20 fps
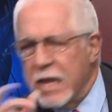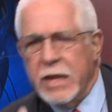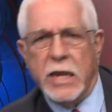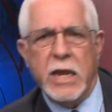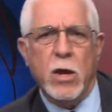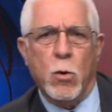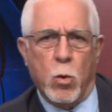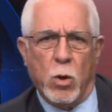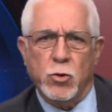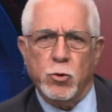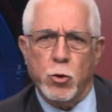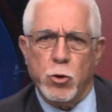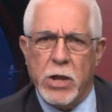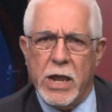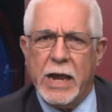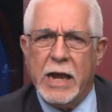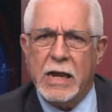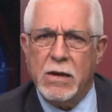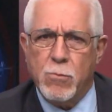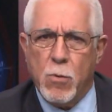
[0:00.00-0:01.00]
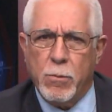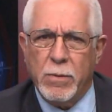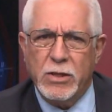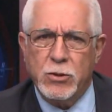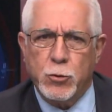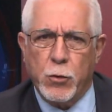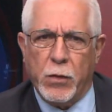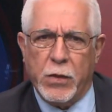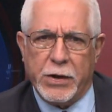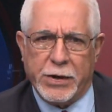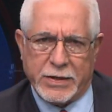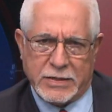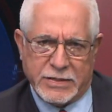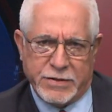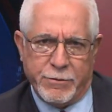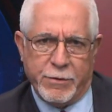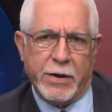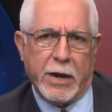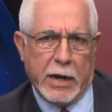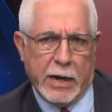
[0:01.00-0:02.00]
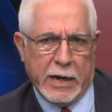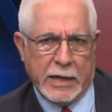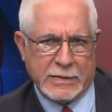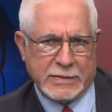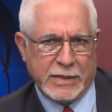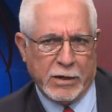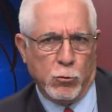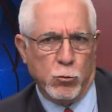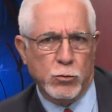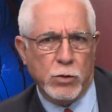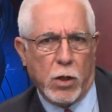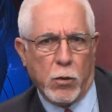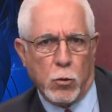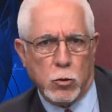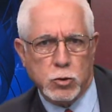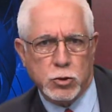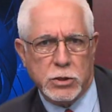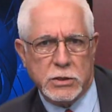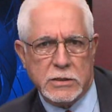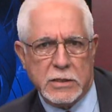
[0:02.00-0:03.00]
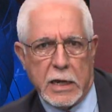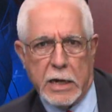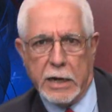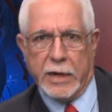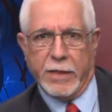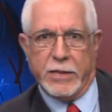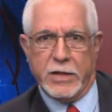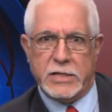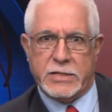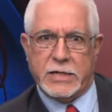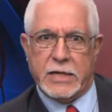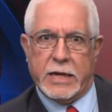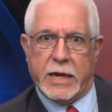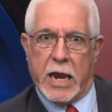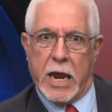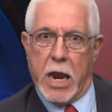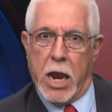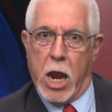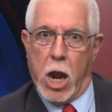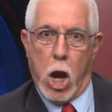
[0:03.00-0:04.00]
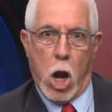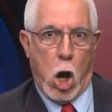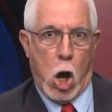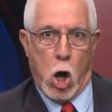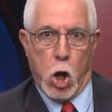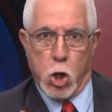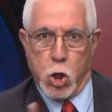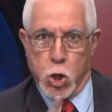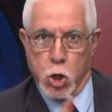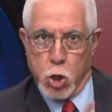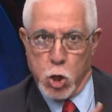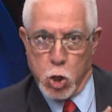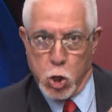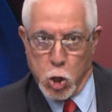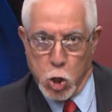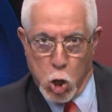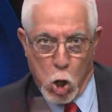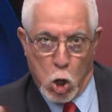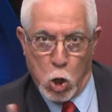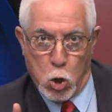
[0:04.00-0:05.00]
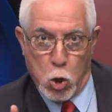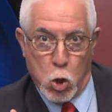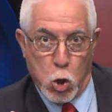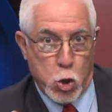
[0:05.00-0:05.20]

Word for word: y cuando llega el momento de recibir la segunda dosis le dicen que no,